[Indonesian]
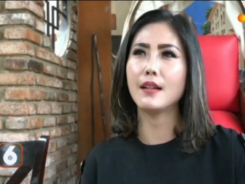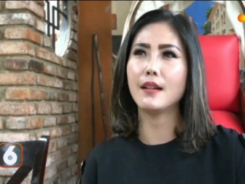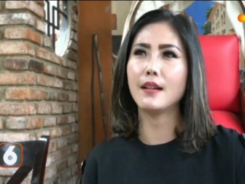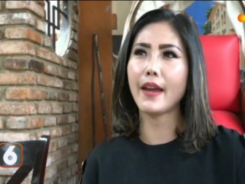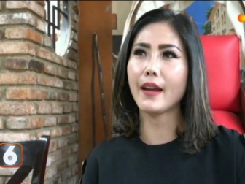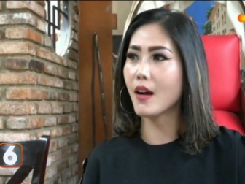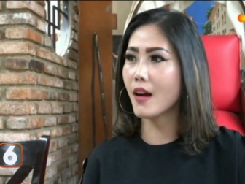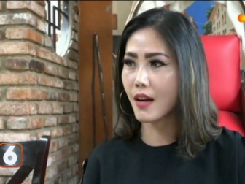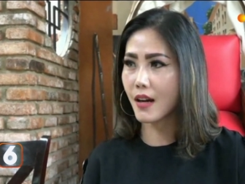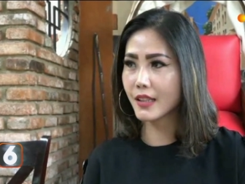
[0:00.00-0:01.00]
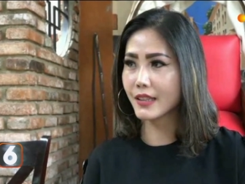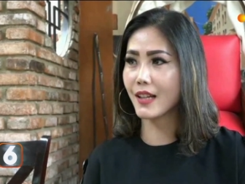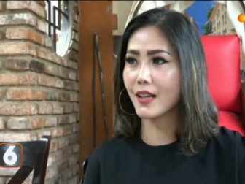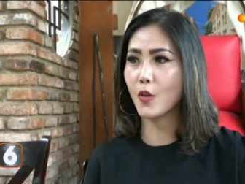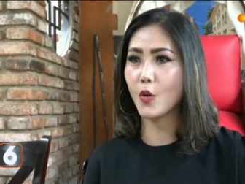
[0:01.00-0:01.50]
uh, eh, hangout
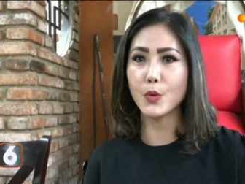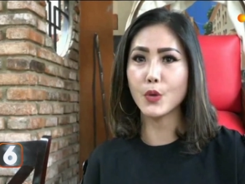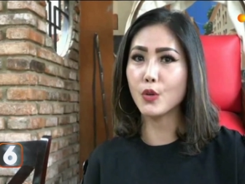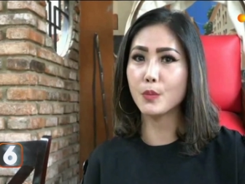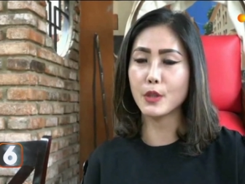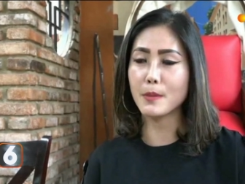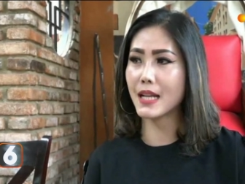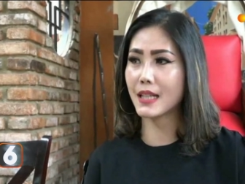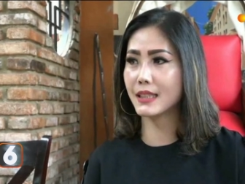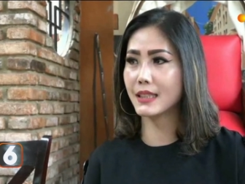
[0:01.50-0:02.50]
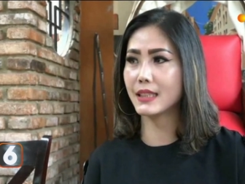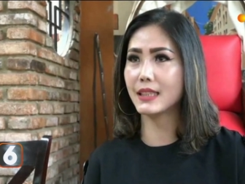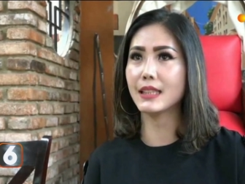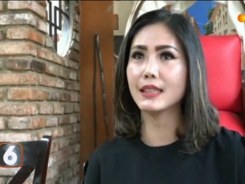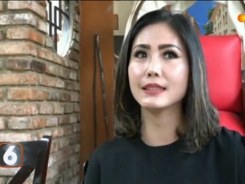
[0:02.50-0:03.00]
yang ngumpul-ngumpul
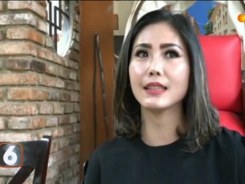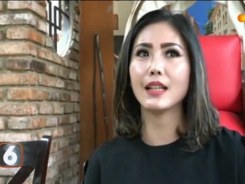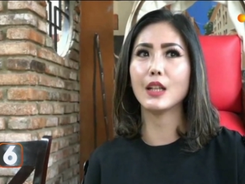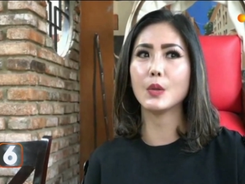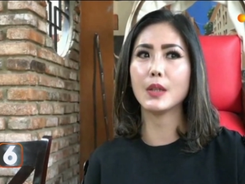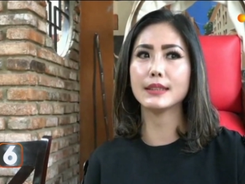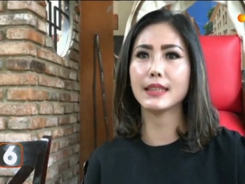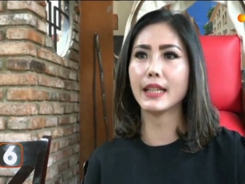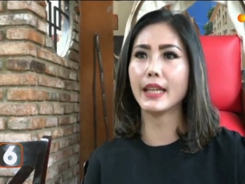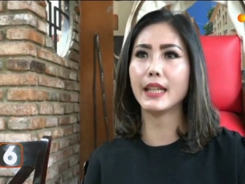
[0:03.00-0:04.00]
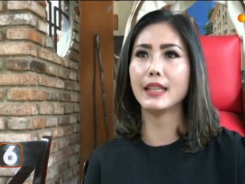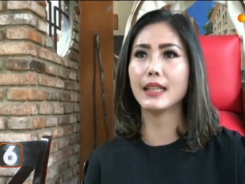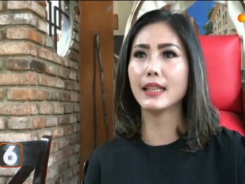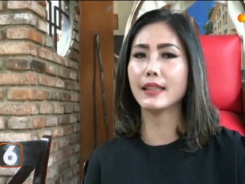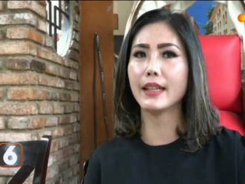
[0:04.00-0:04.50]
bareng kalau nuansa kayak
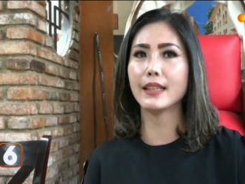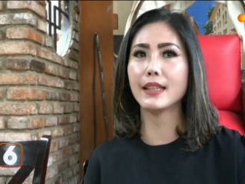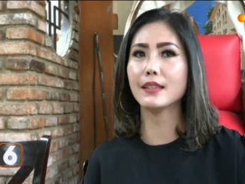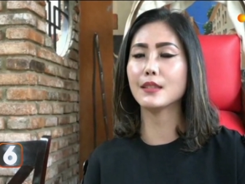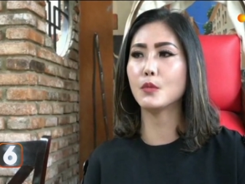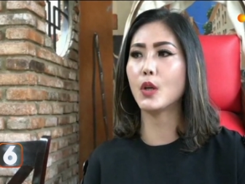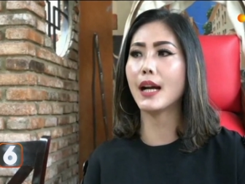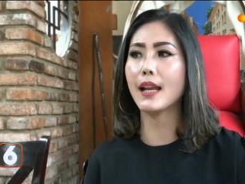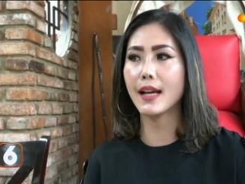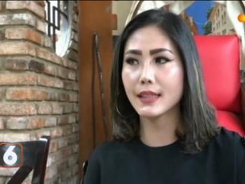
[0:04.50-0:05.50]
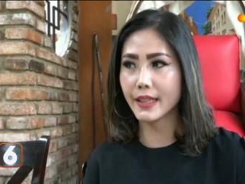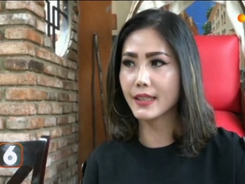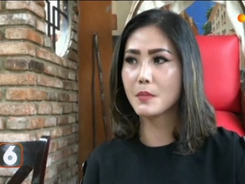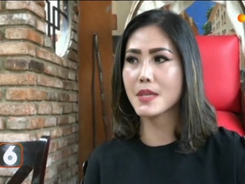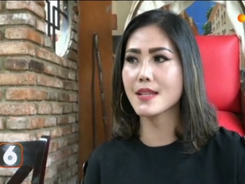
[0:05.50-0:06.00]
gini kan kayaknya semua kalangan
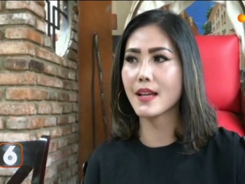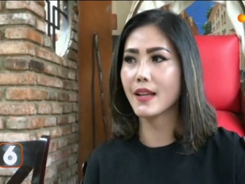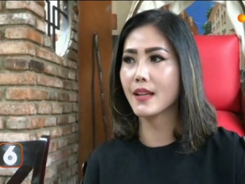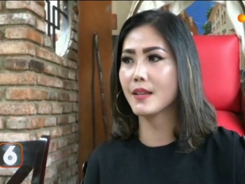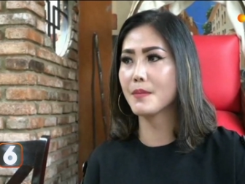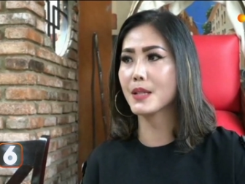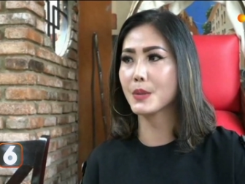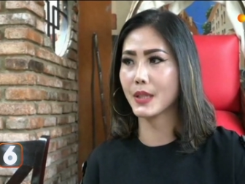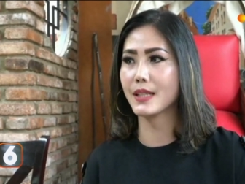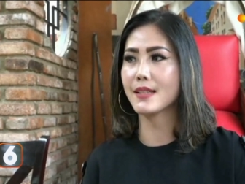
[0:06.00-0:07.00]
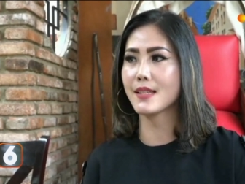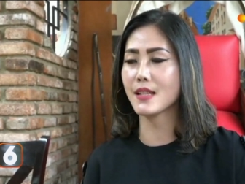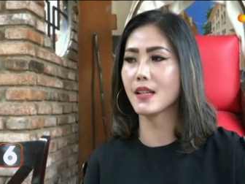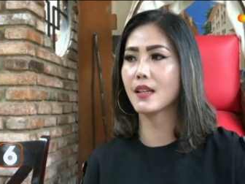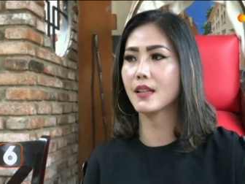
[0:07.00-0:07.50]
kayaknya bisa deh dimasukin di
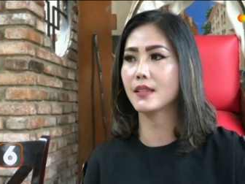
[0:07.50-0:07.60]
sini